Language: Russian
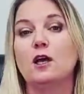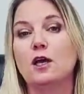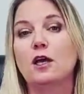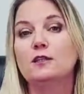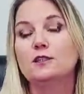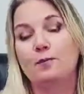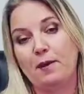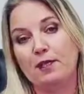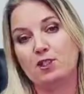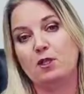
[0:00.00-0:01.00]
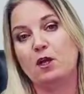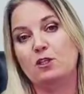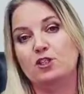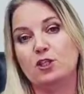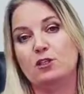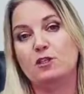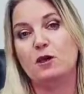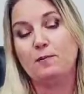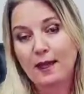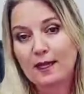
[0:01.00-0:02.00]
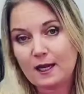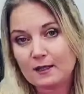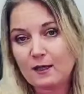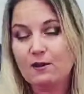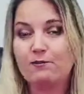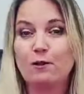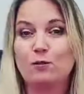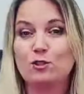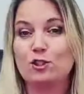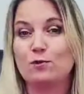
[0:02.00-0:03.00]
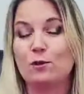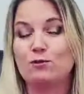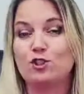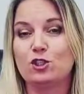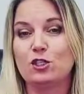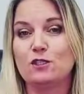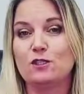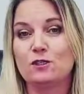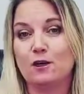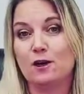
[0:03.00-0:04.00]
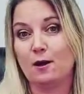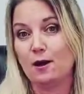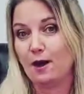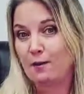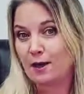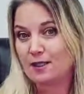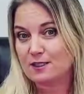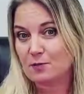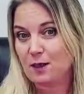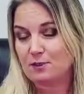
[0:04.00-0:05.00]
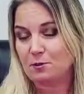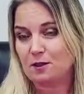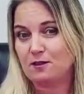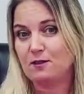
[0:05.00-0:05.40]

И, опять же, через 5 лет вы можете получить э, американский паспорт,